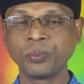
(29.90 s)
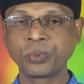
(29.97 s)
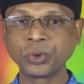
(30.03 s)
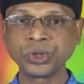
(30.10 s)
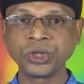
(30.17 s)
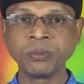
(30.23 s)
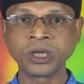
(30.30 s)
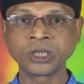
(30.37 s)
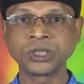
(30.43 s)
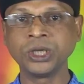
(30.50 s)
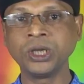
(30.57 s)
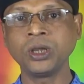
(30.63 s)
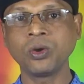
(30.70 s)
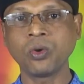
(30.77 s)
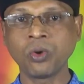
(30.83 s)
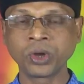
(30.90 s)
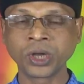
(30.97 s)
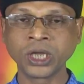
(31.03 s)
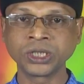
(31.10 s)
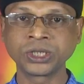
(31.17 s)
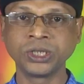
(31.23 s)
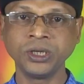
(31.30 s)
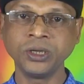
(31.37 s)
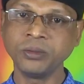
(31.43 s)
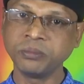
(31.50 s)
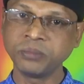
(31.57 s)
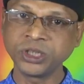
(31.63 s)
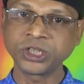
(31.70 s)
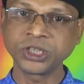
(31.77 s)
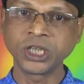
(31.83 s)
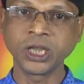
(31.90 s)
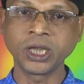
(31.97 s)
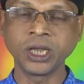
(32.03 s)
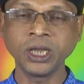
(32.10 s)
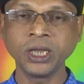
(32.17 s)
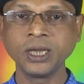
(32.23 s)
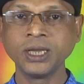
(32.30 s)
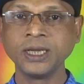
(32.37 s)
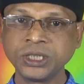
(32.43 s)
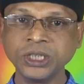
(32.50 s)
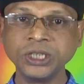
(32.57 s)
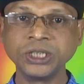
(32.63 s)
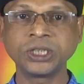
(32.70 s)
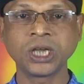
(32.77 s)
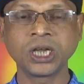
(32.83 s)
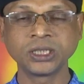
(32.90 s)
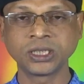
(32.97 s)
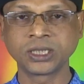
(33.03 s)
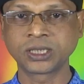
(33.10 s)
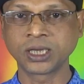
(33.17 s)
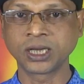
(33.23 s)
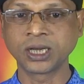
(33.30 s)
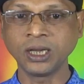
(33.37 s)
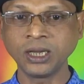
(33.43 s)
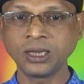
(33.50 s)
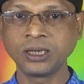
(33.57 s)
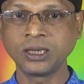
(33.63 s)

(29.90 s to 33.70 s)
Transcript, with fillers: প্রতি মাসে অনায়াসে বিশ থেকে তিরিশ হাজার টাকা